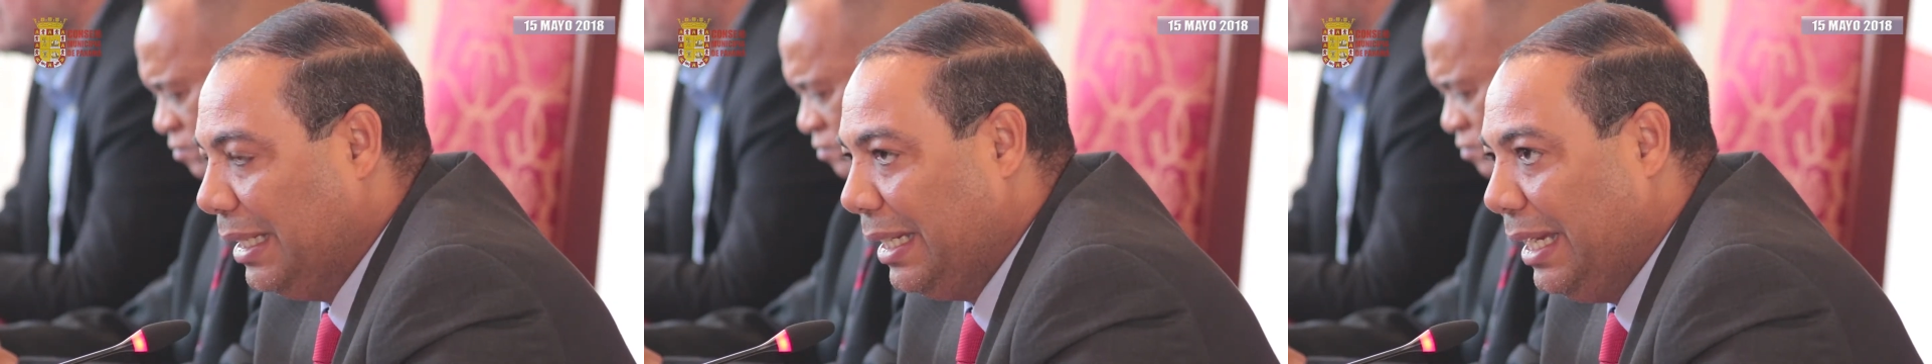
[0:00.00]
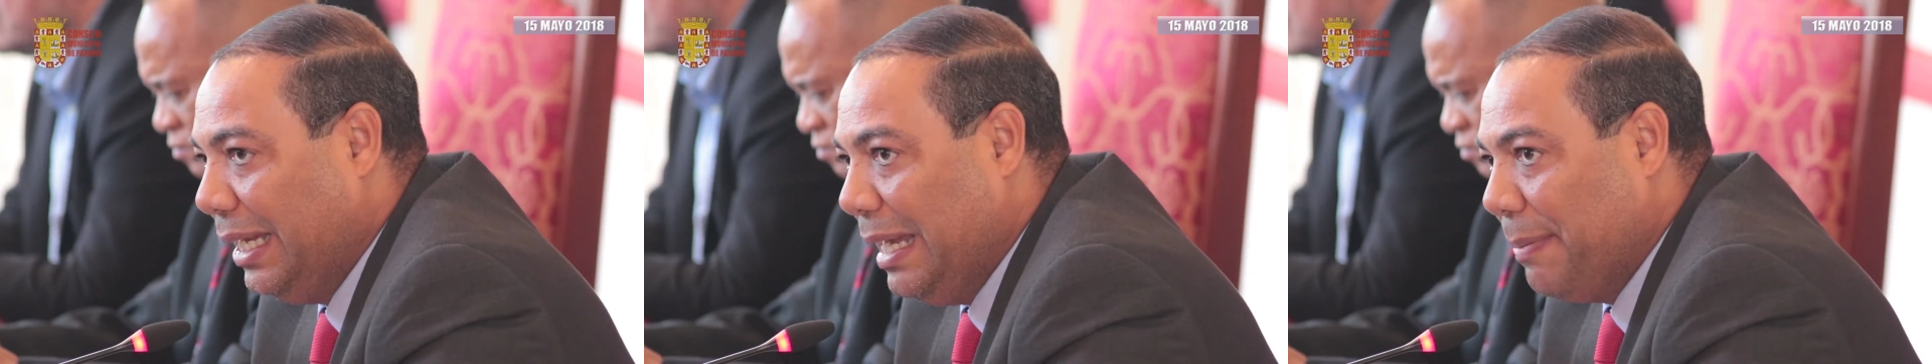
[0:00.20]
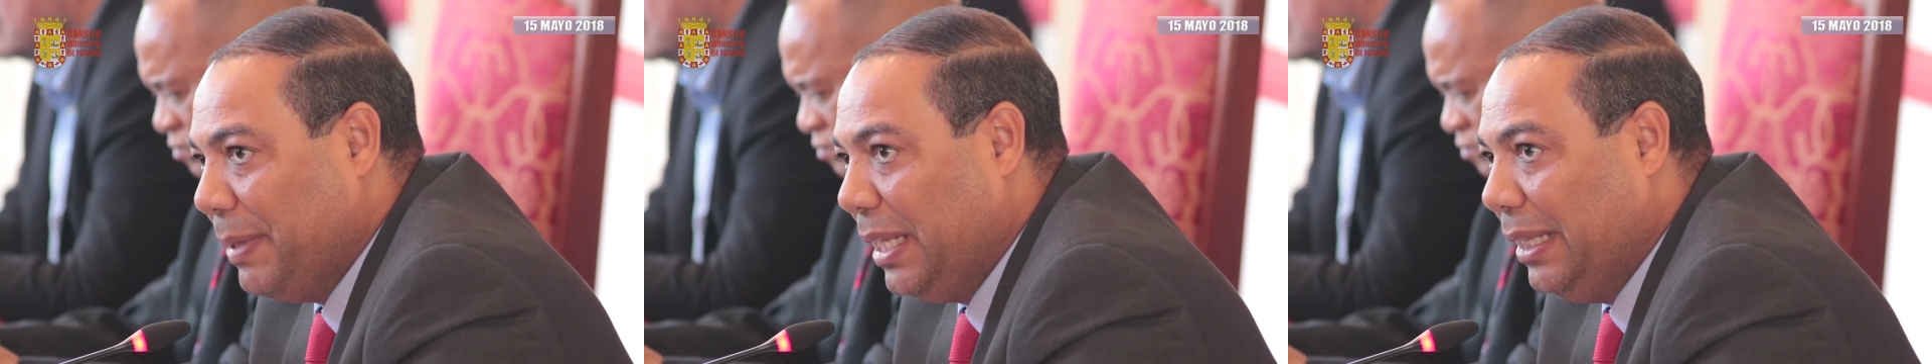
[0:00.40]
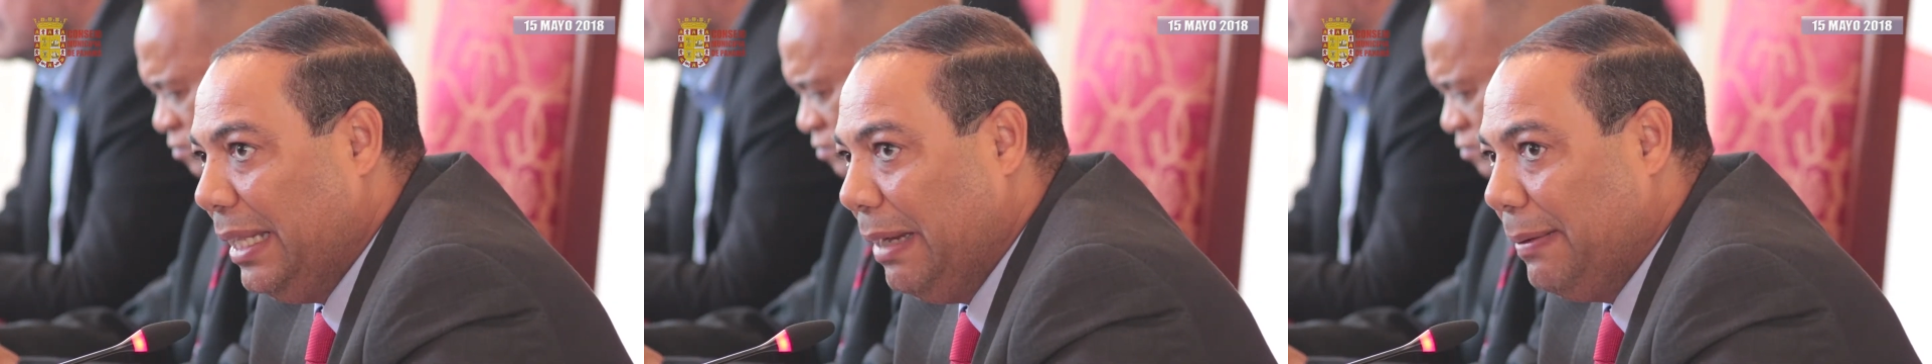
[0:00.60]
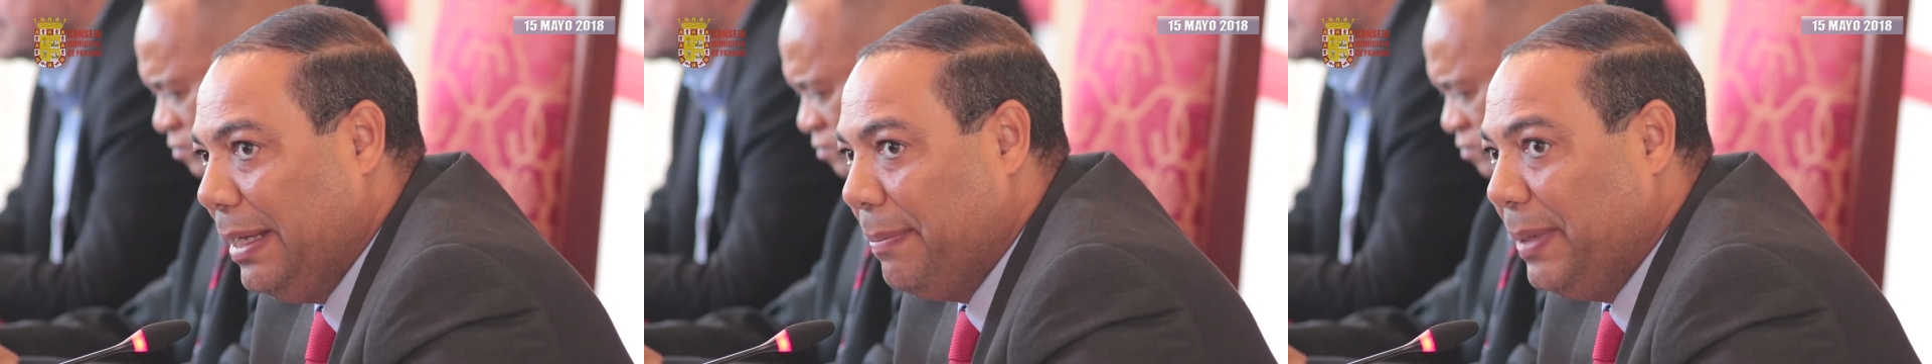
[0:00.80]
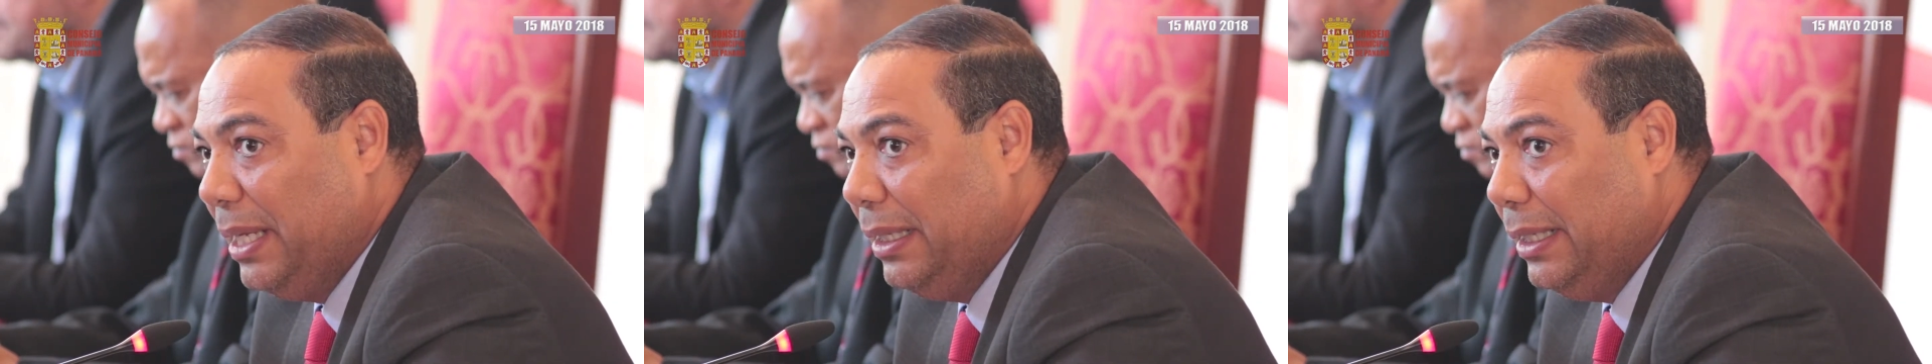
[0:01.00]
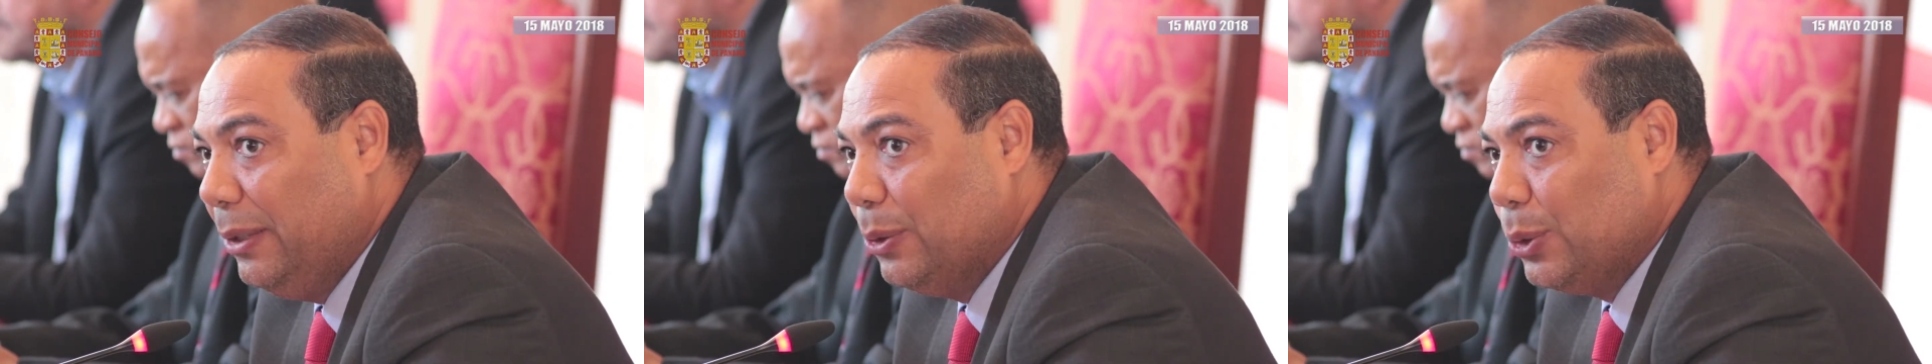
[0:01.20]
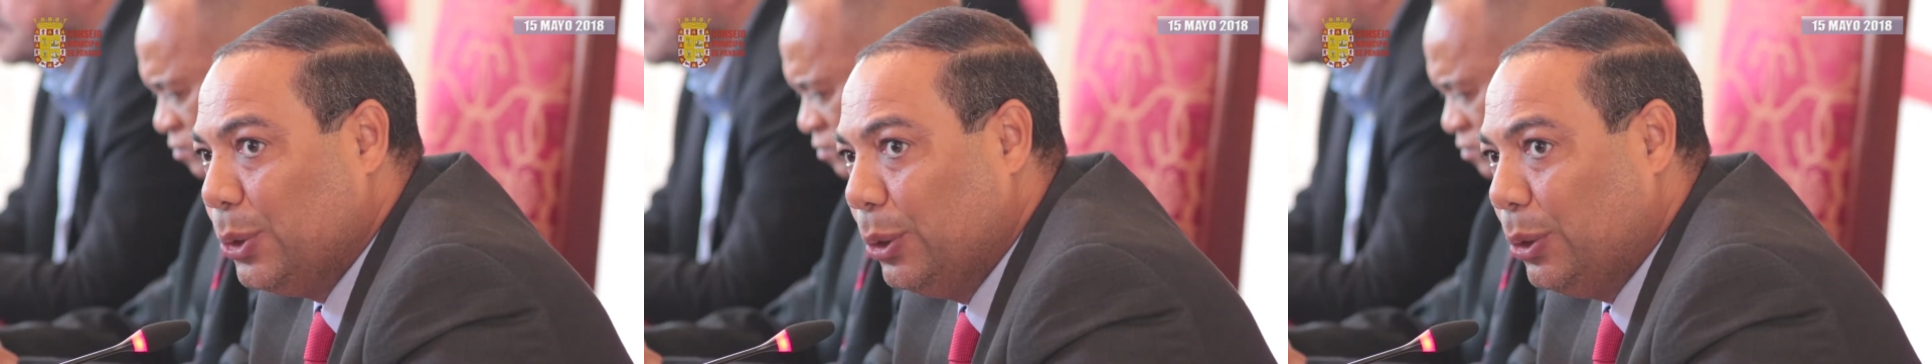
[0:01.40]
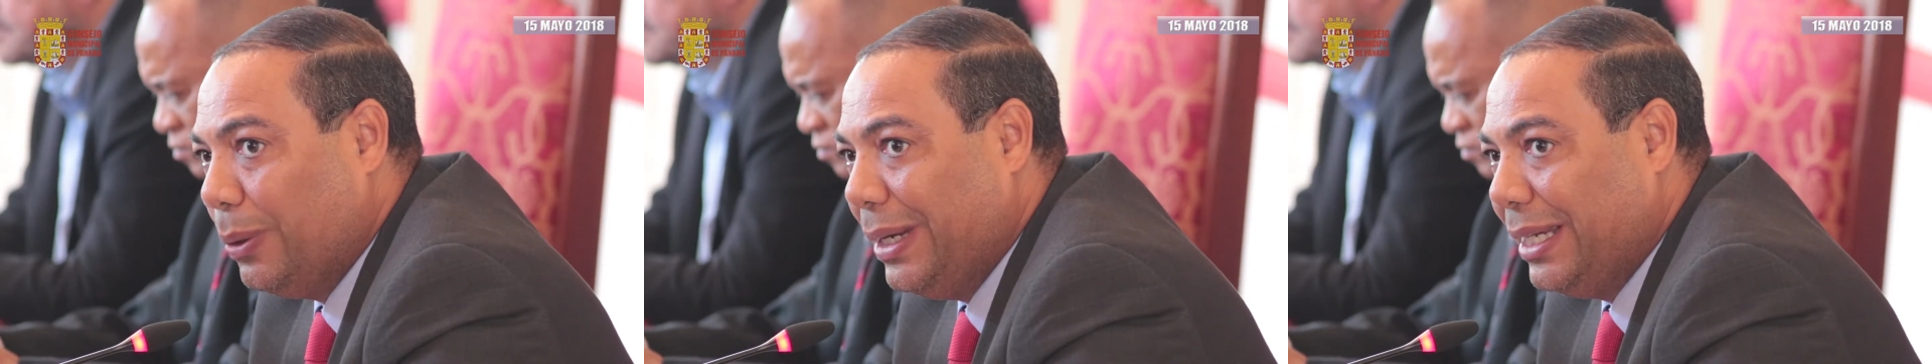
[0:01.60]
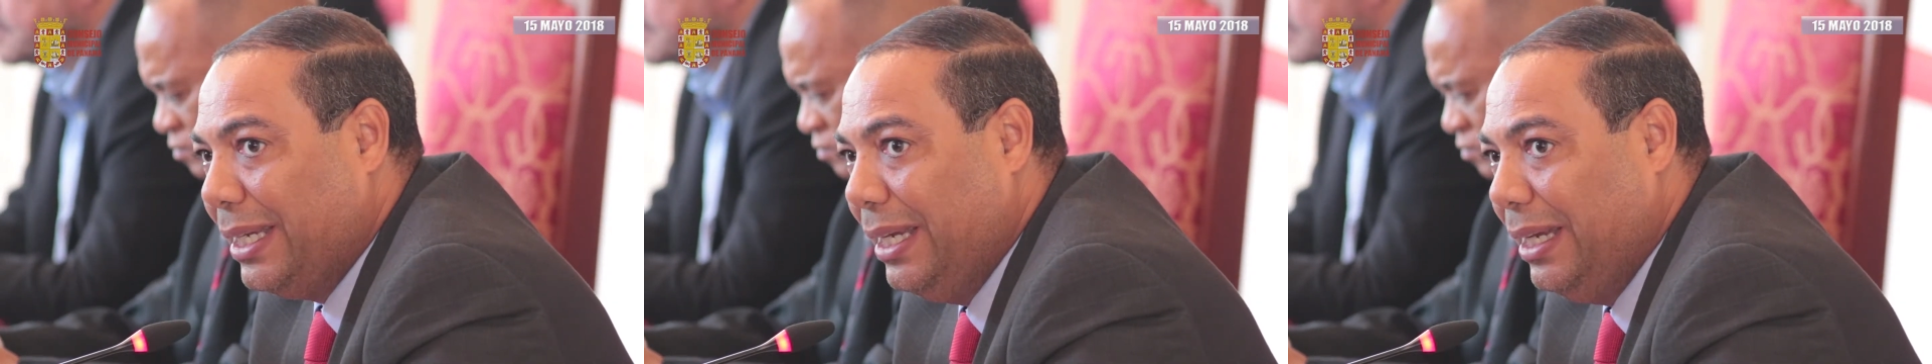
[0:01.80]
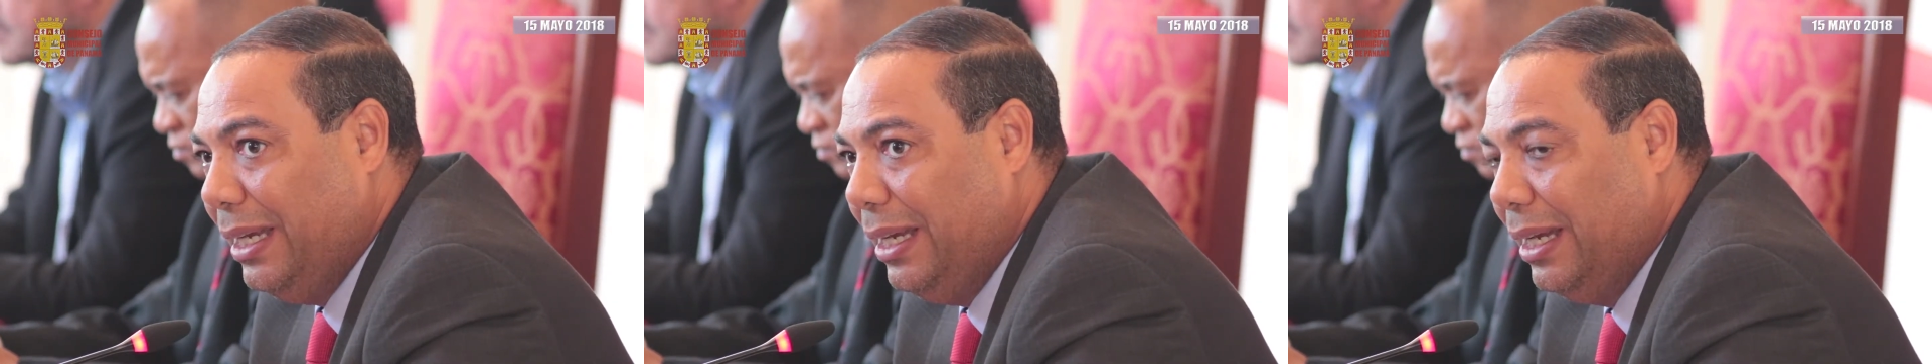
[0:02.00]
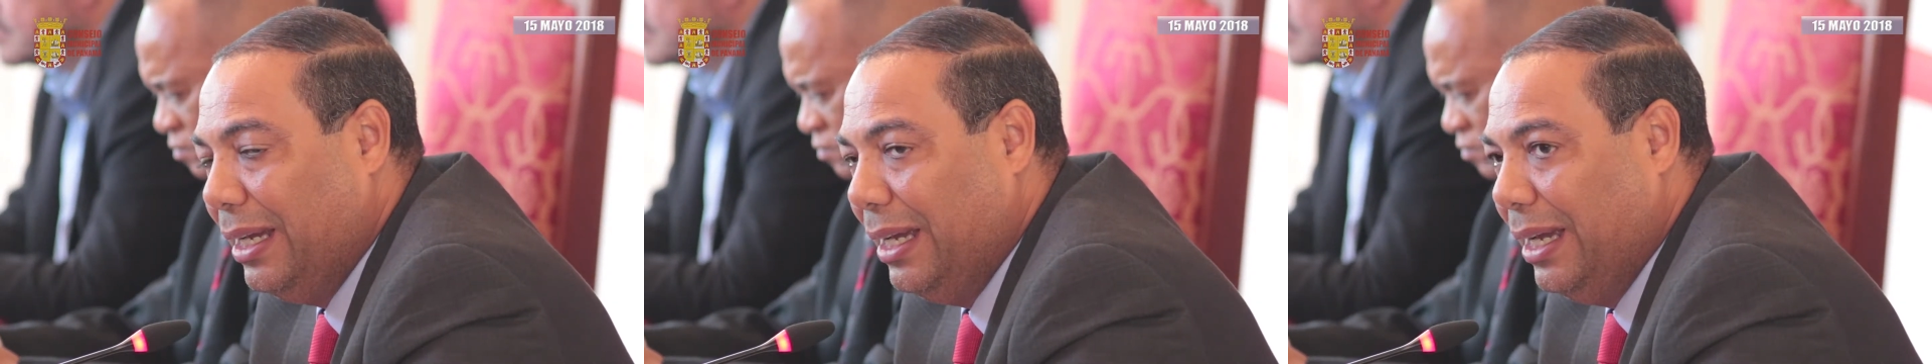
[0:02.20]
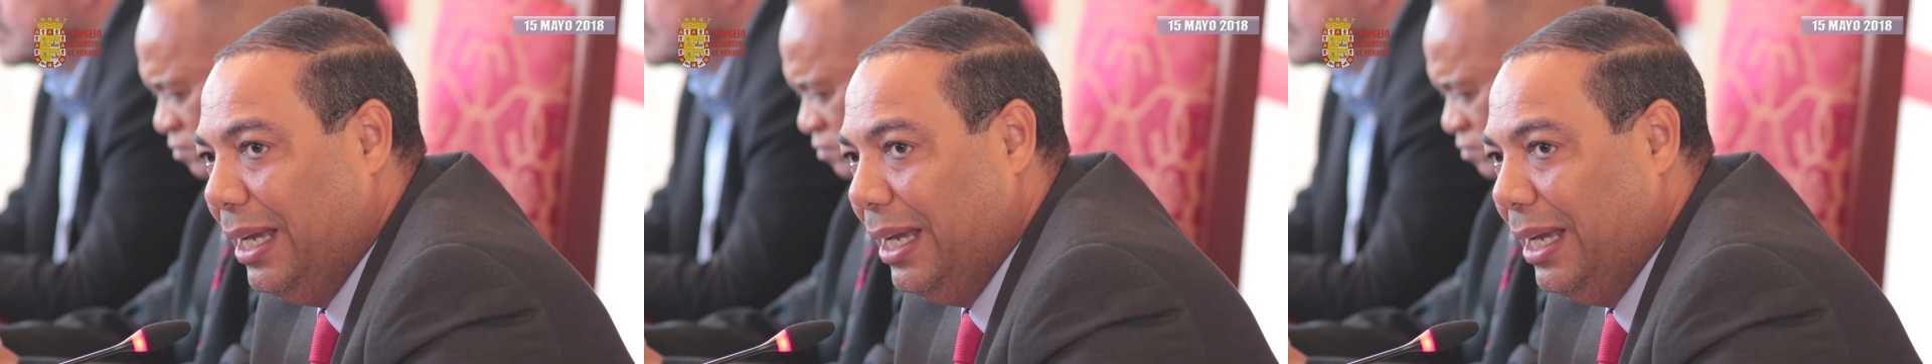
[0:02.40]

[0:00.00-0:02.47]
Que lamentablemente nosotros aquí